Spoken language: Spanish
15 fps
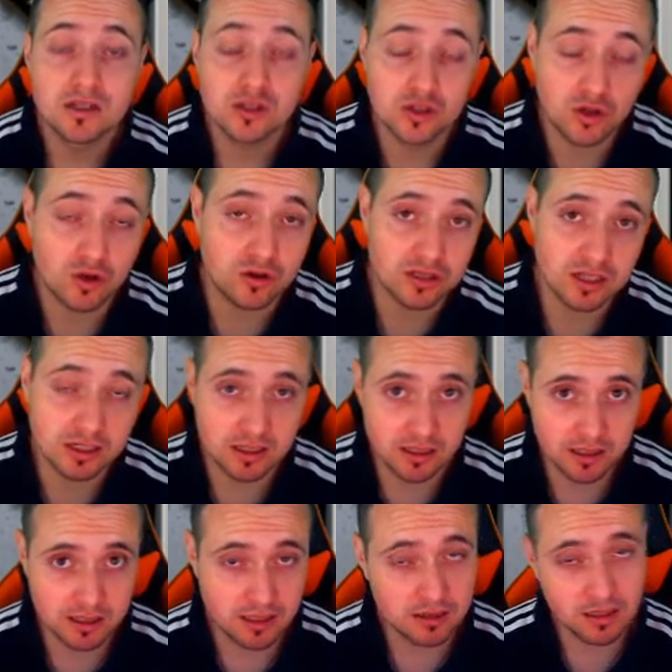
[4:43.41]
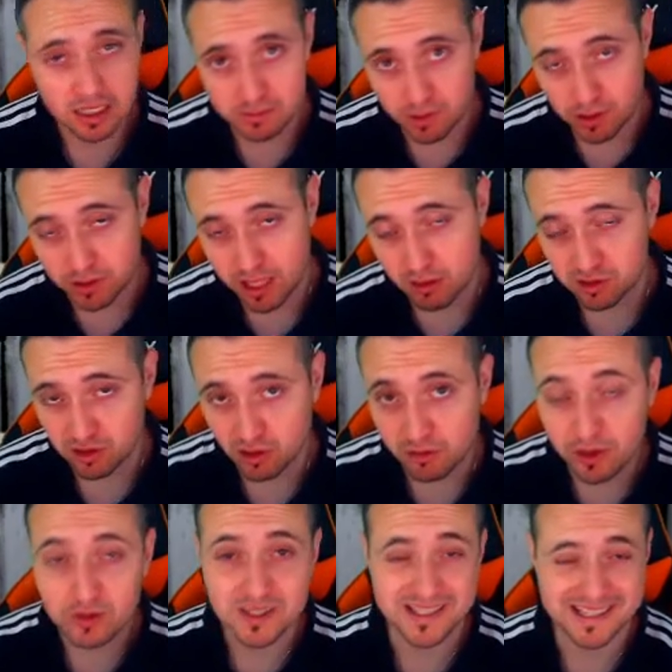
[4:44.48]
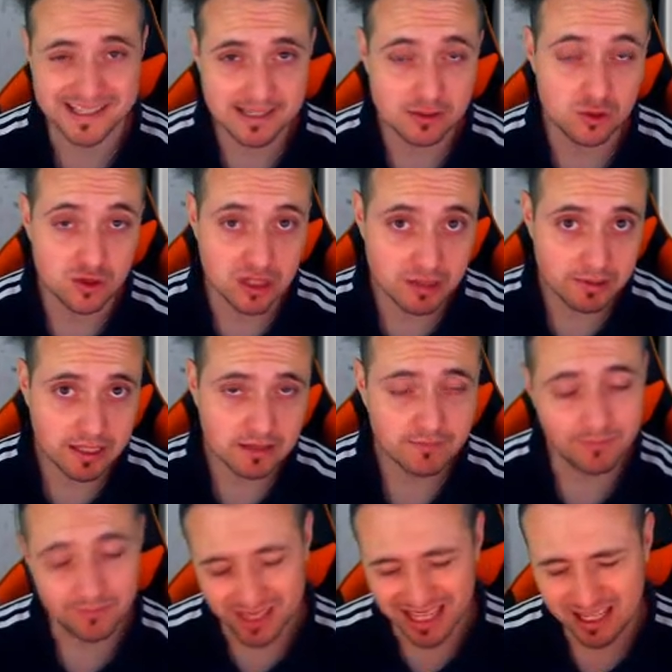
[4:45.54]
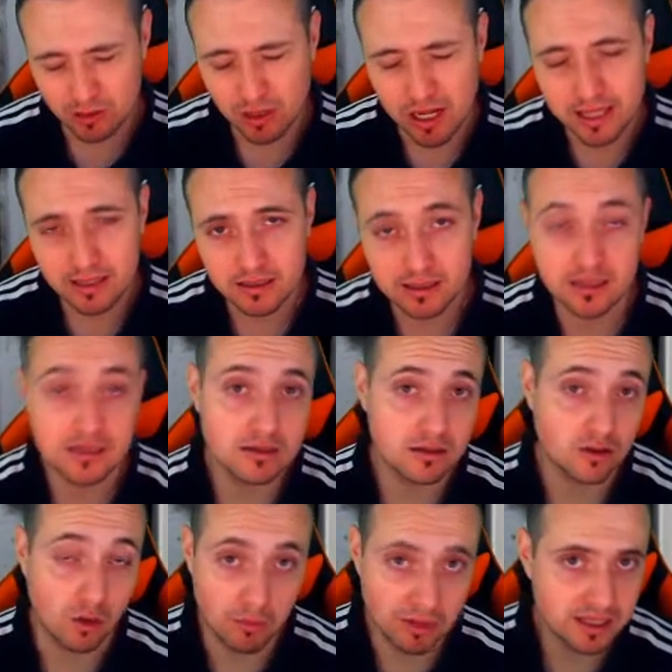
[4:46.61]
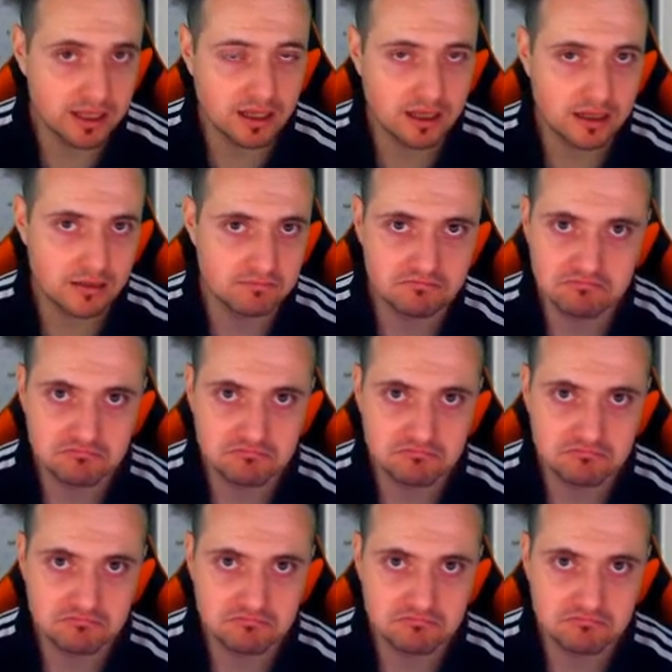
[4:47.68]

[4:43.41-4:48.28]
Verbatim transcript: Yo soy Conan y espero te haya gustado el video. Si es así, suscríbete, dale tu like y comenta